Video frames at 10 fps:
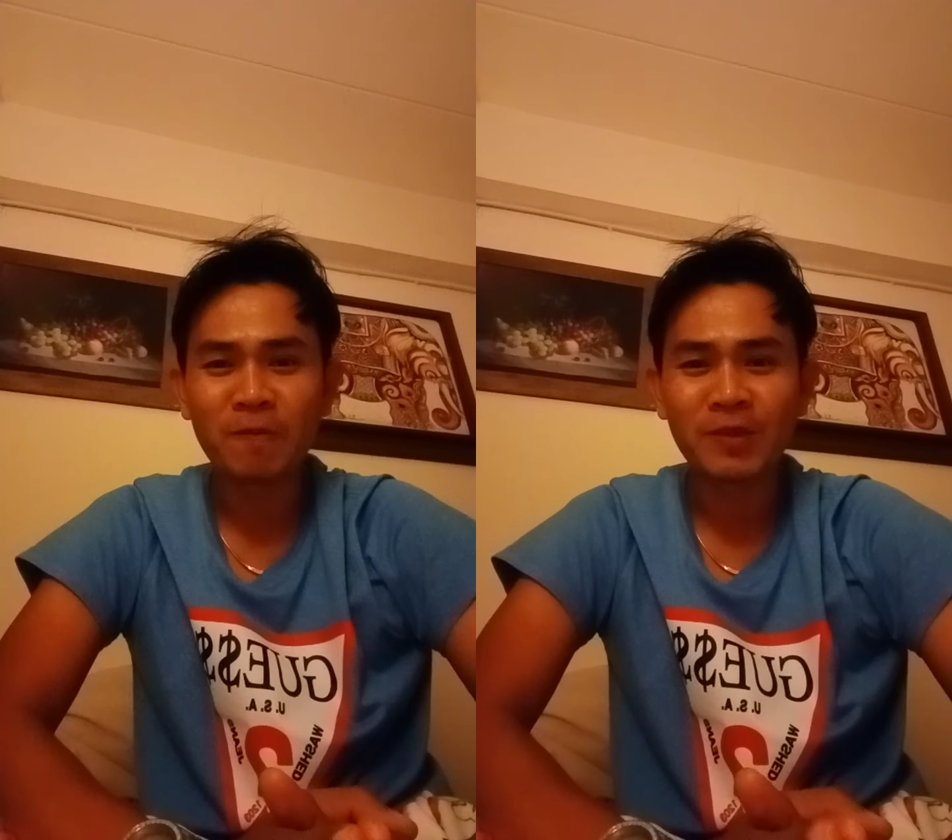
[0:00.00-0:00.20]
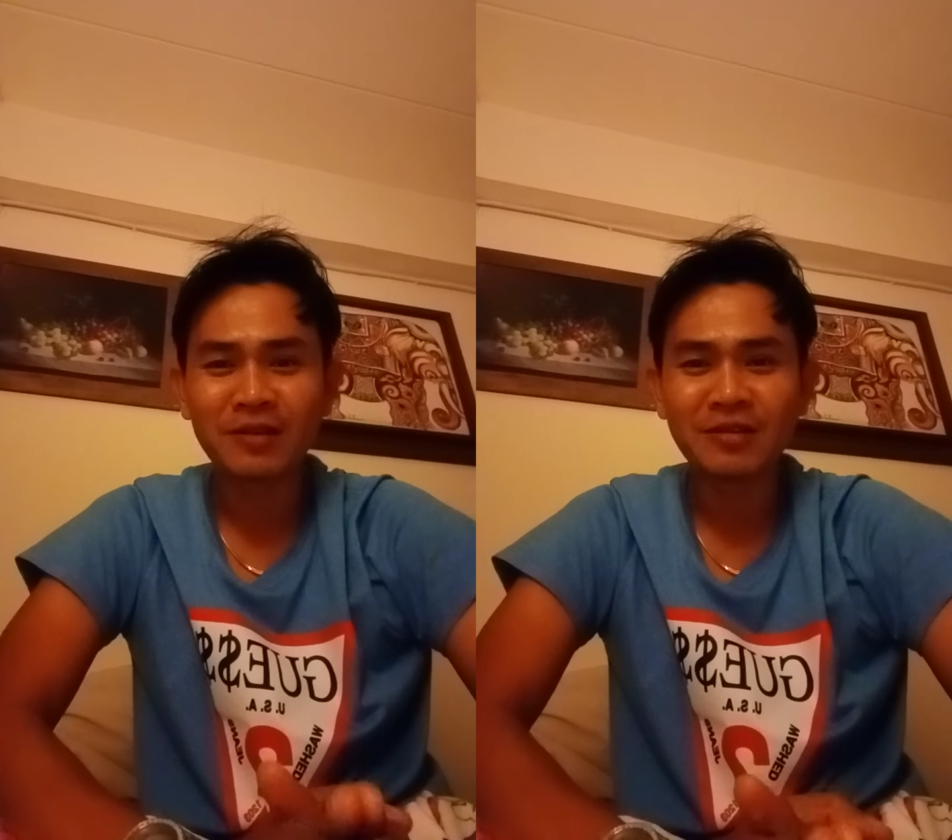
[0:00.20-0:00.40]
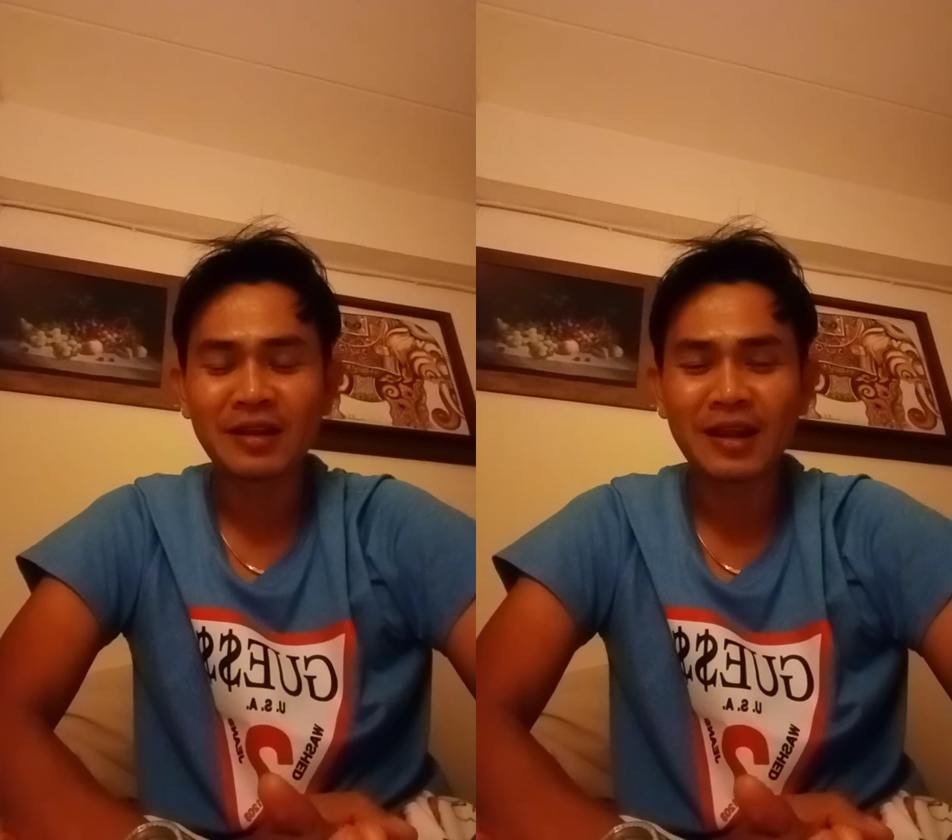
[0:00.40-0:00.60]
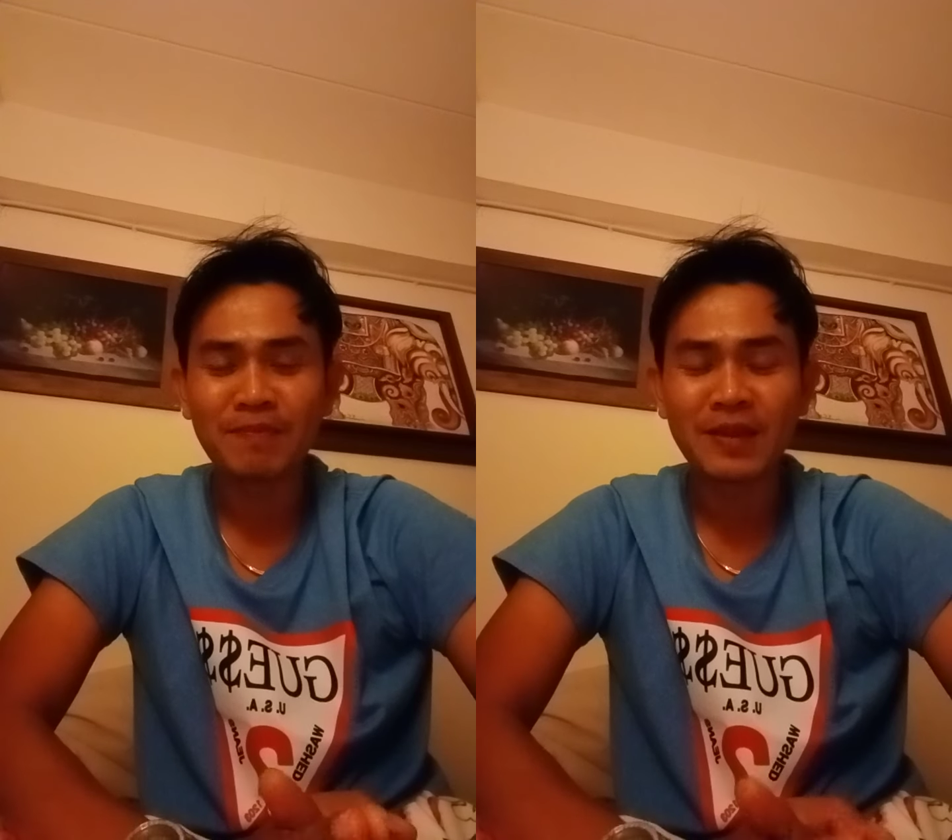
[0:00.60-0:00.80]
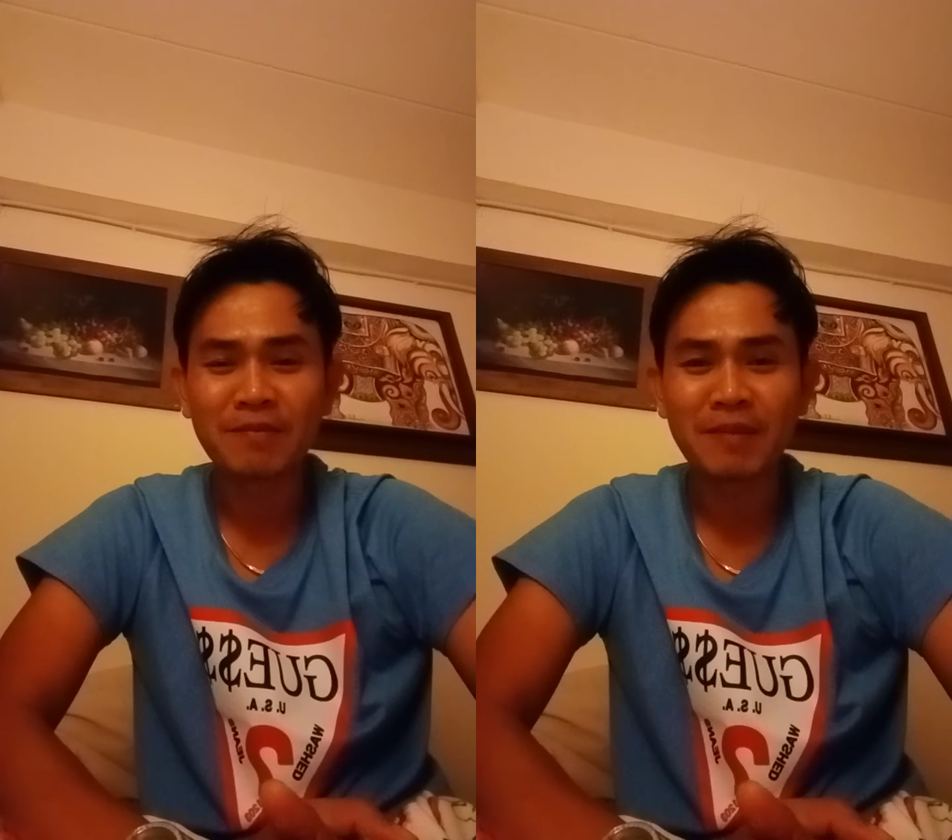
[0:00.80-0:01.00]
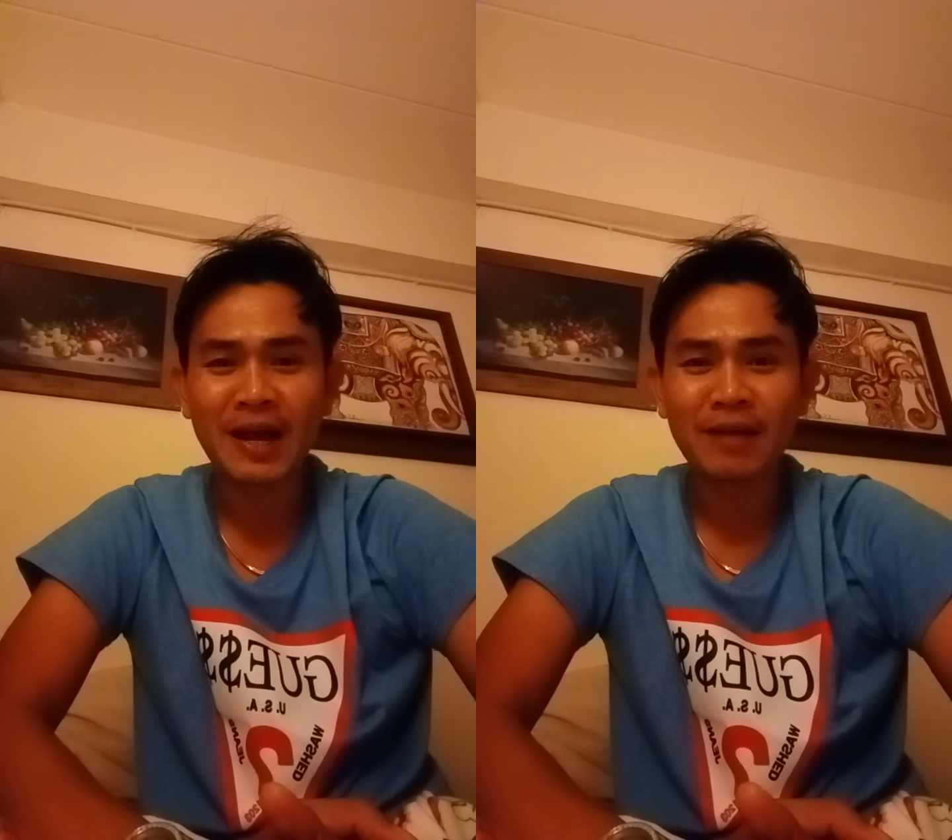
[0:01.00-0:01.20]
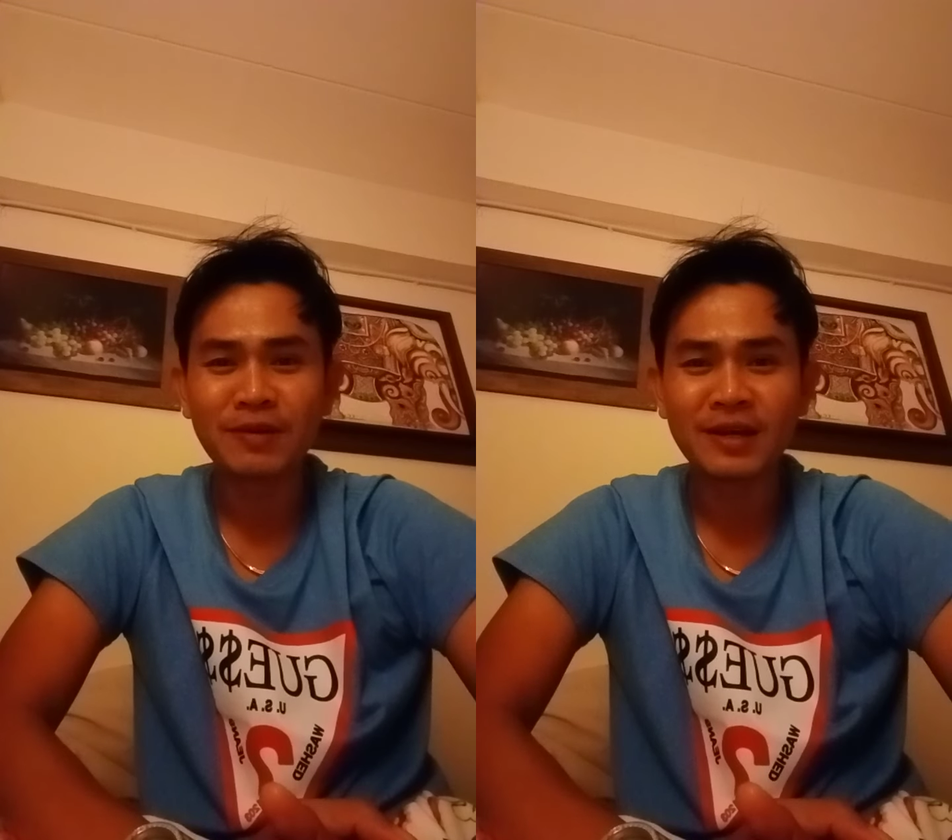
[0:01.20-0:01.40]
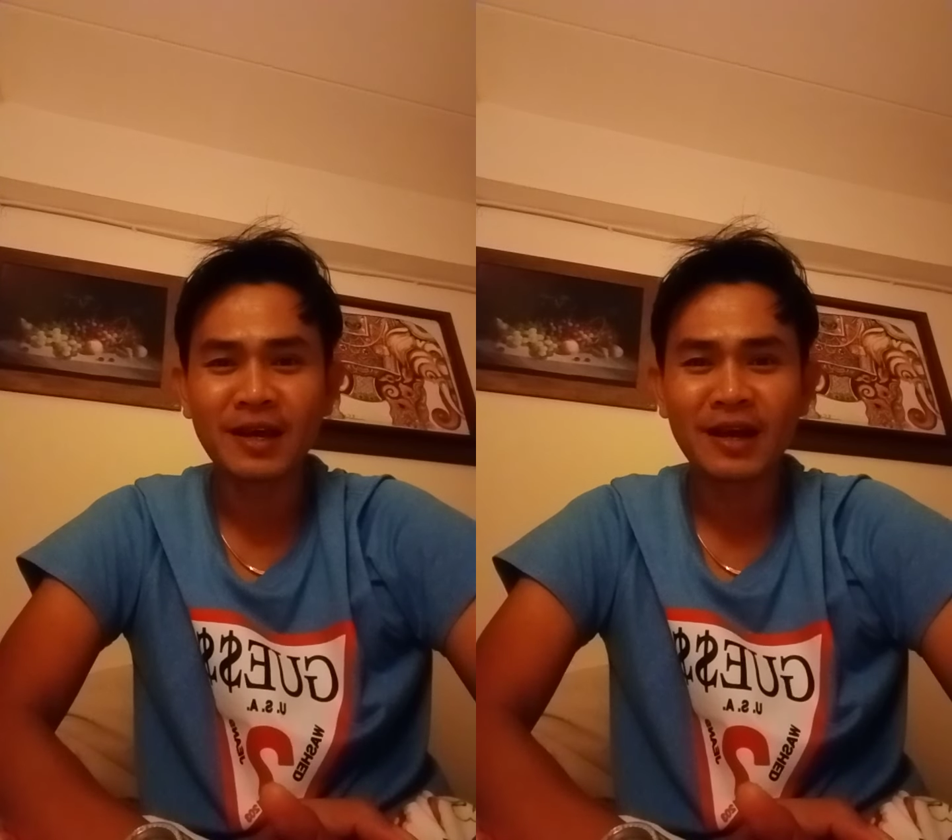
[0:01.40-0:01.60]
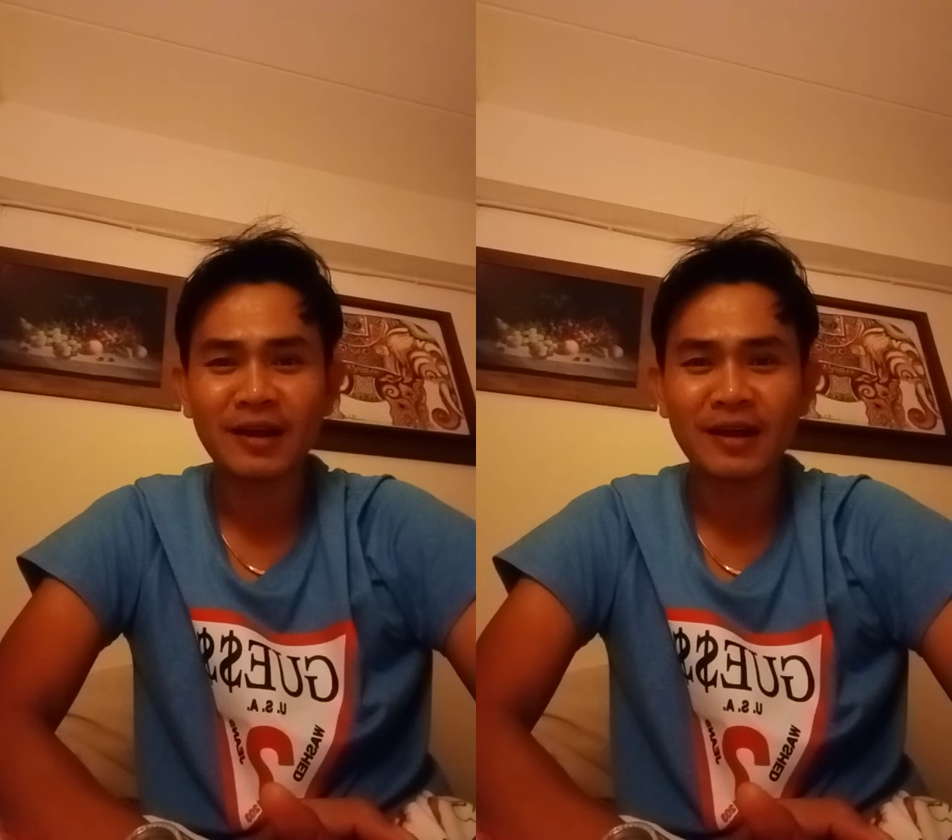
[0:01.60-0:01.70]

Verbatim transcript: หนังสือเล่มหนึ่งมาเพื่อ